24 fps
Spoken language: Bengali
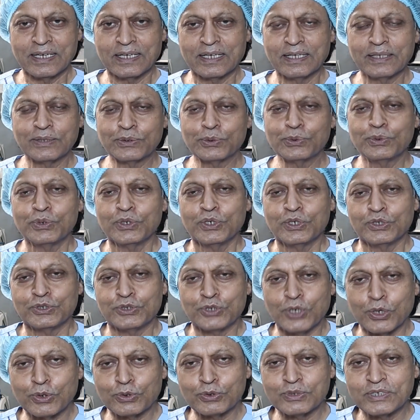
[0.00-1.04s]
কিন্তু
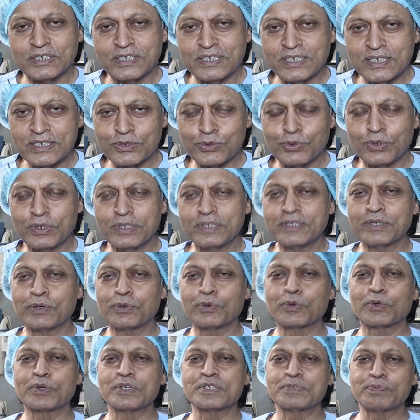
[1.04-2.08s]
যখন জিজ্ঞেস করি যে
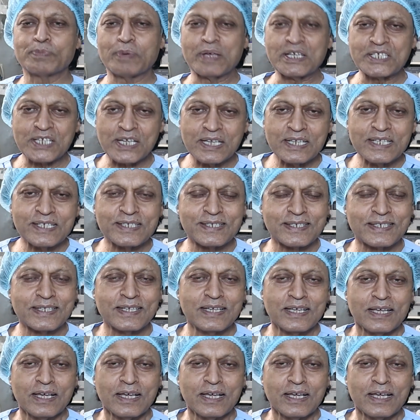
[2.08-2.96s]
কোনো স্পেশালিস্ট